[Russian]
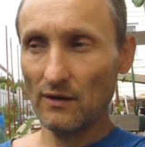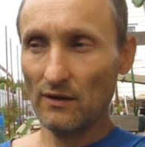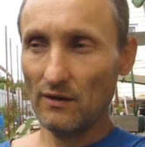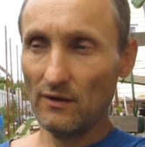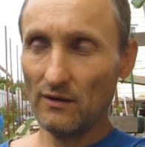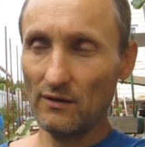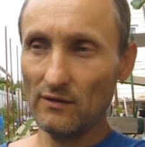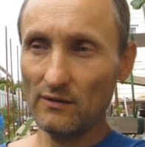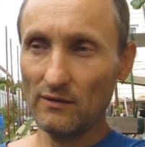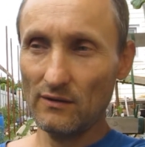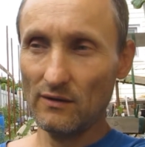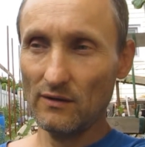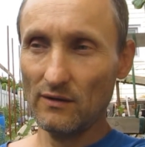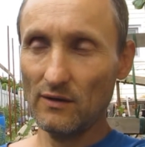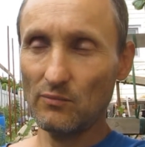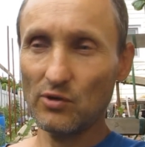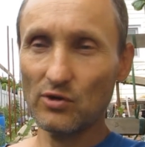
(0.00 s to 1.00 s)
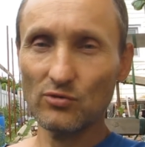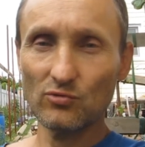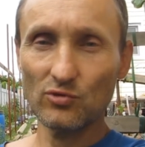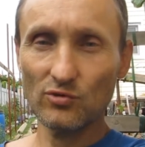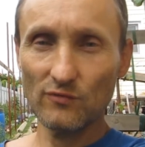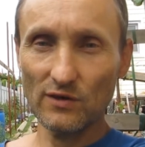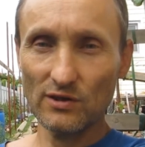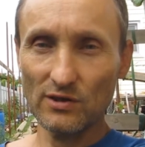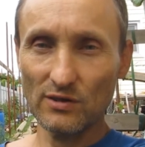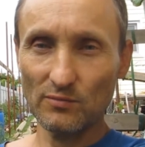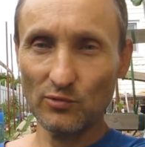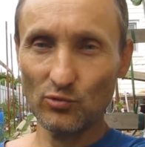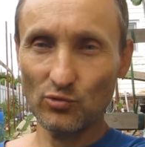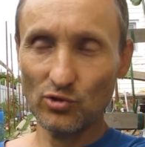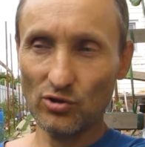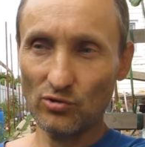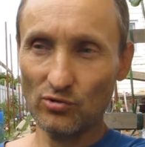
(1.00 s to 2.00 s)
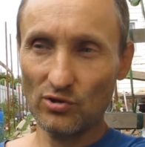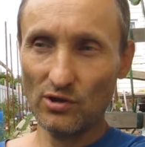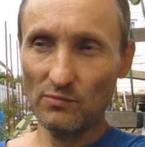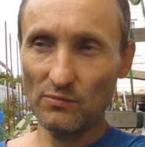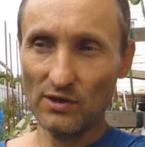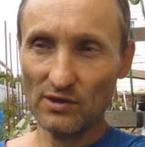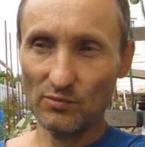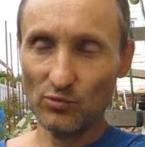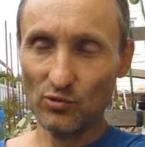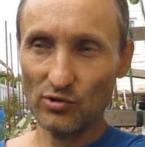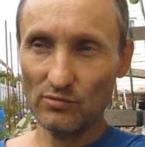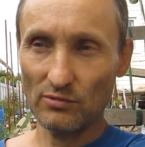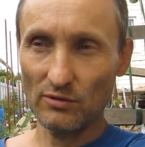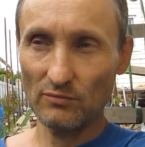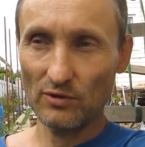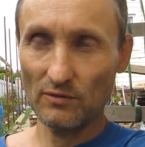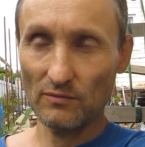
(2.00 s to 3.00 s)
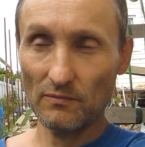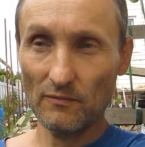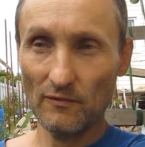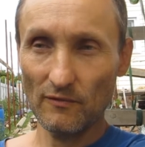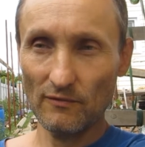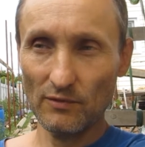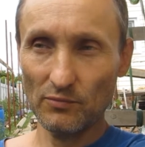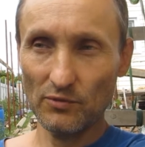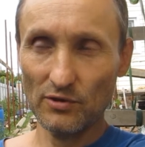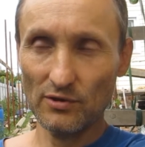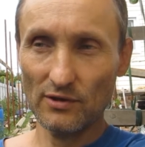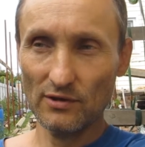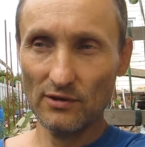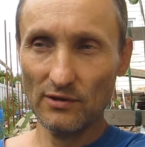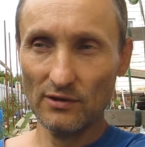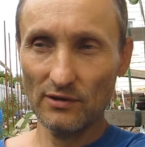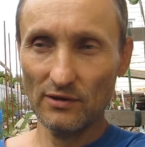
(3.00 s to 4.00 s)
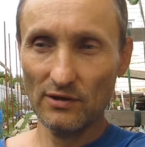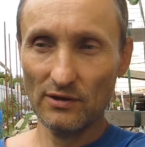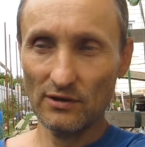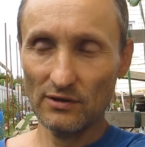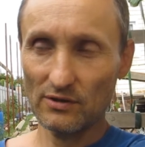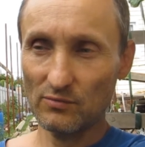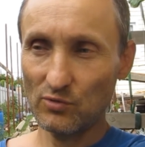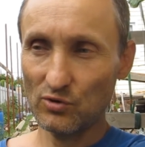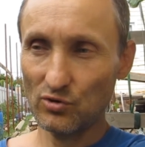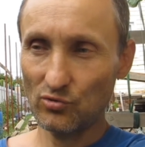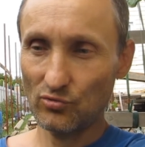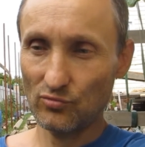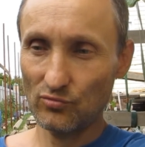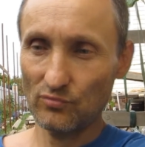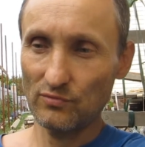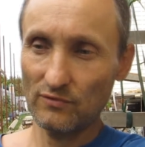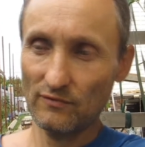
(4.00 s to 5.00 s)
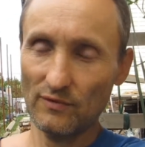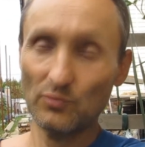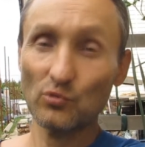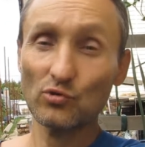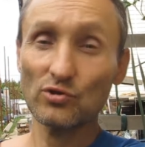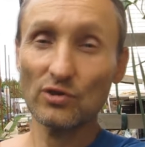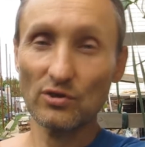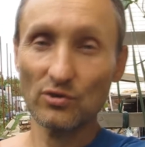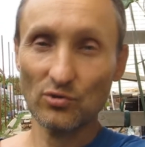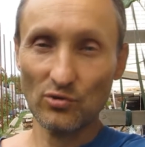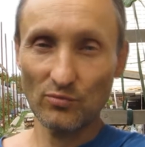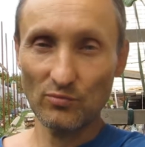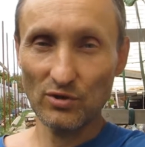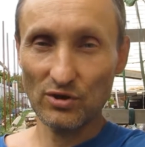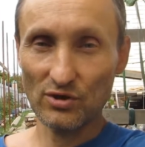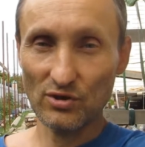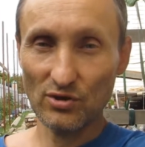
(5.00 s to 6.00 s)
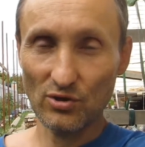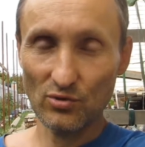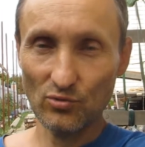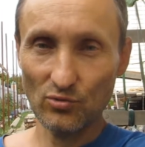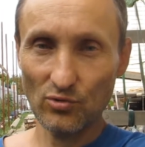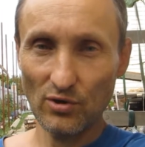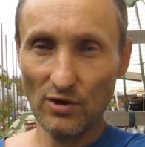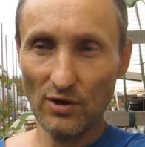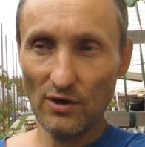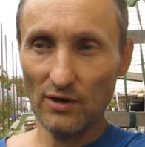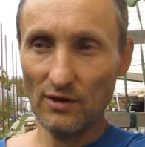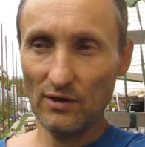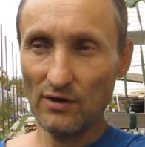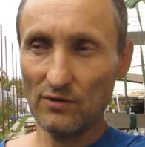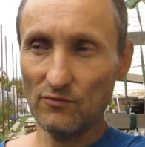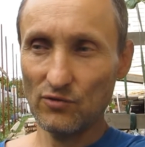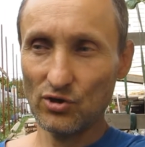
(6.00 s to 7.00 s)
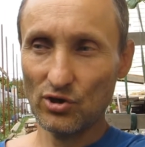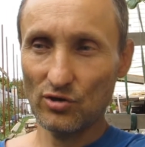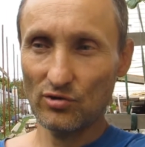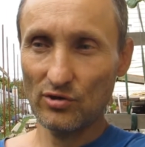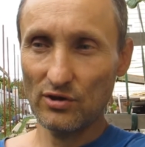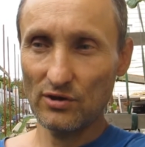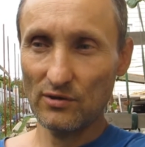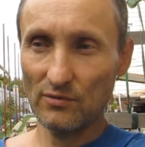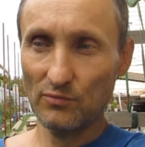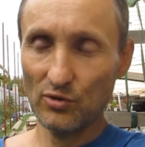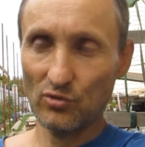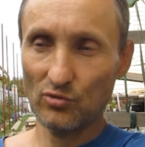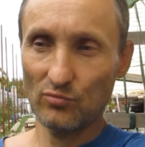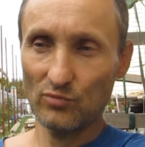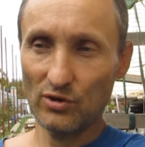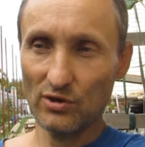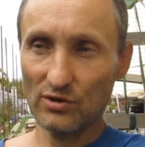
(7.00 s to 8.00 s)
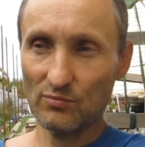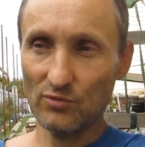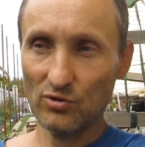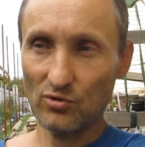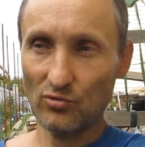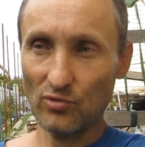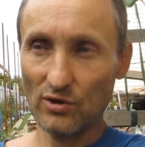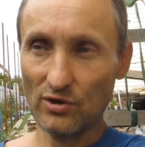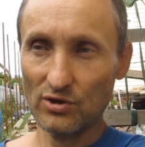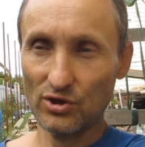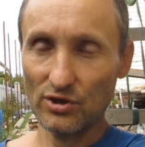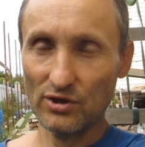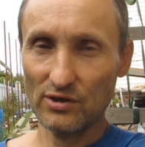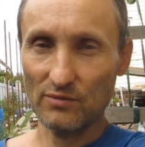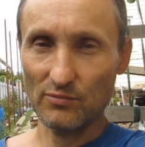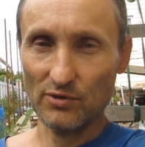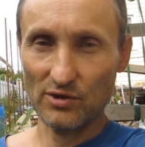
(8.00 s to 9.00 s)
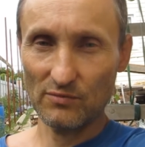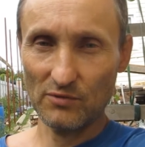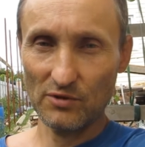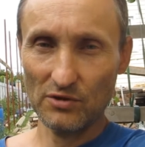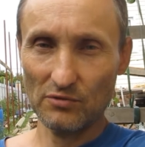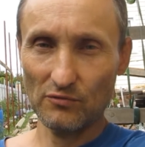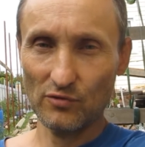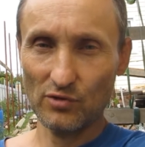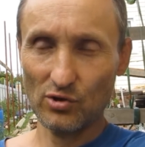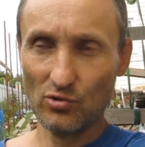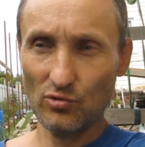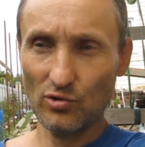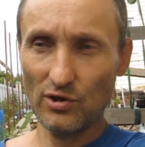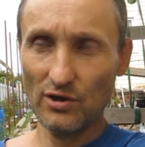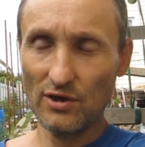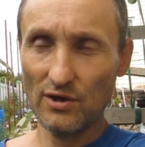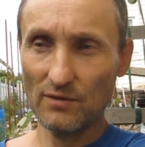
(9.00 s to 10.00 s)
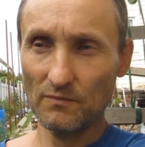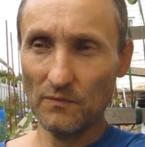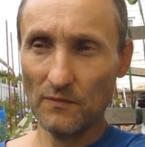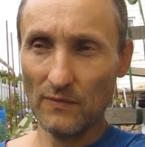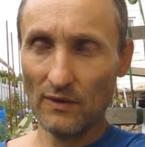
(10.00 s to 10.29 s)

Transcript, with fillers: А, обратную связь я получаю тремя способами. Во-первых, я смотрю вопросы, которые мне задают, и отвечаю на них. Потом я смотрю, как часто просматриваются ролики.